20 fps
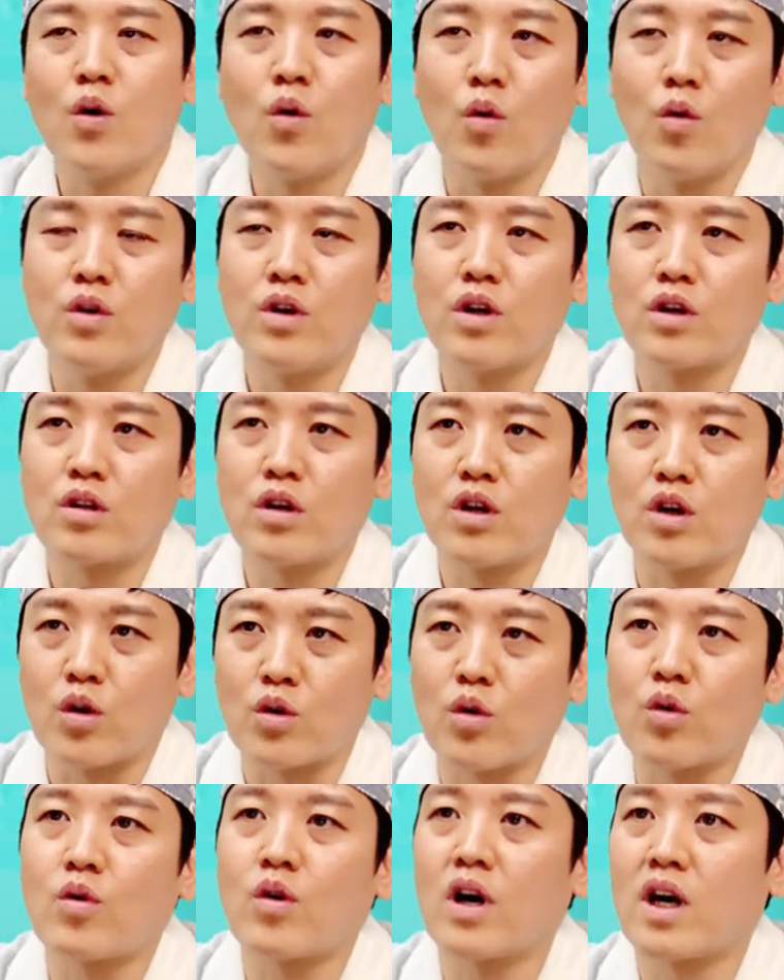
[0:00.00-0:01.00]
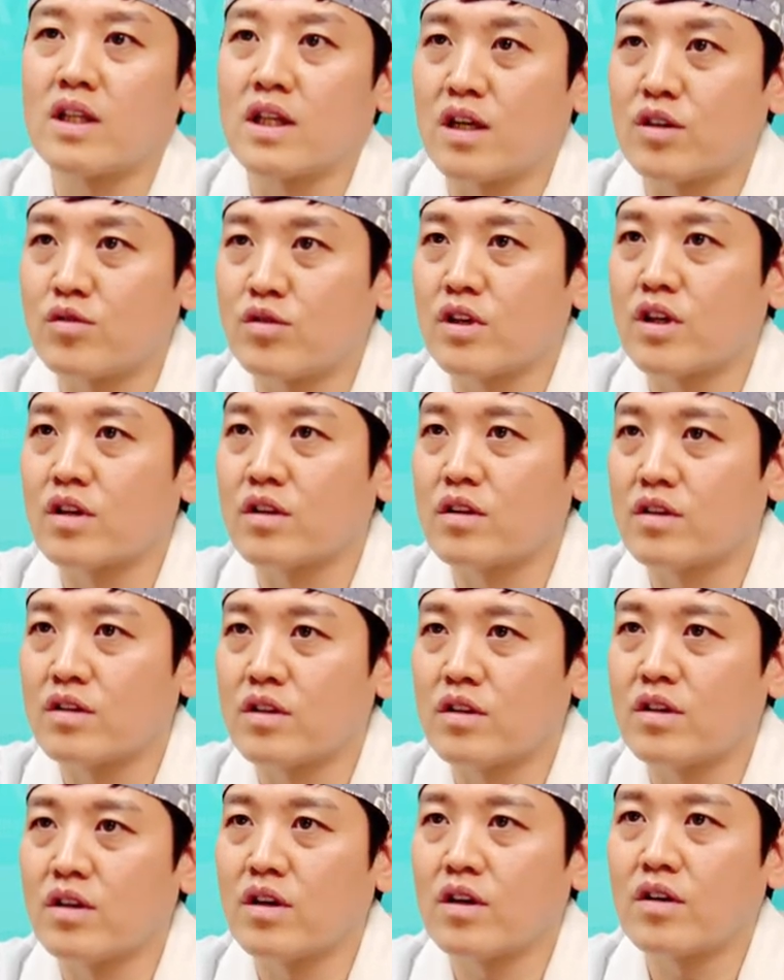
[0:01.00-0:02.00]
오히려 더 역효과가 날 수
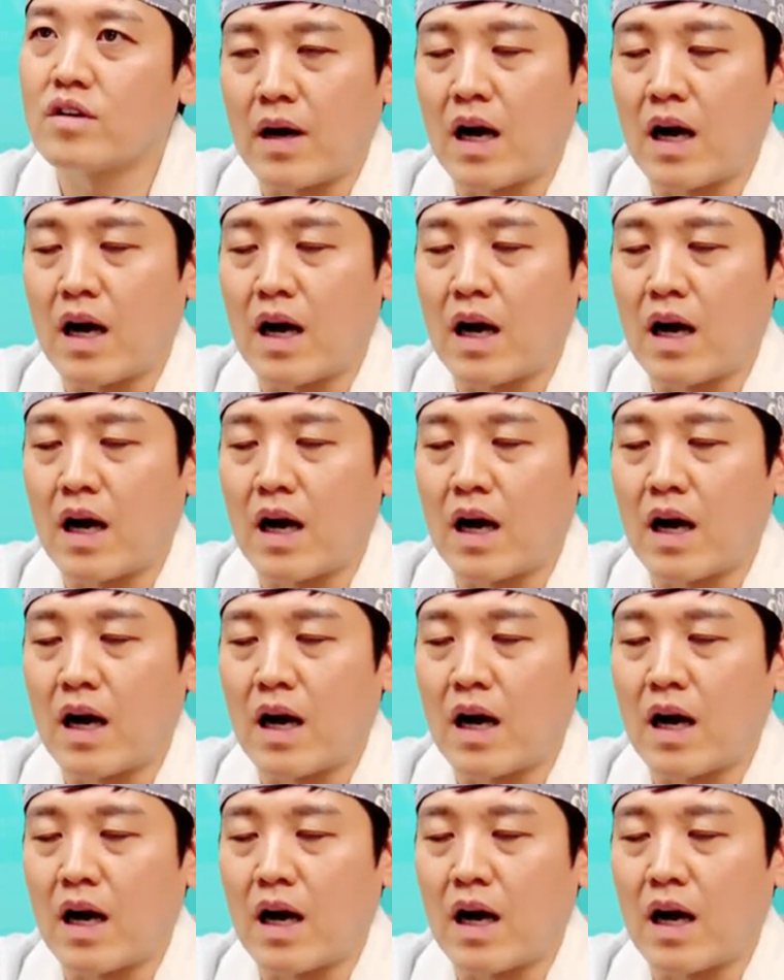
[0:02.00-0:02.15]
있거든요.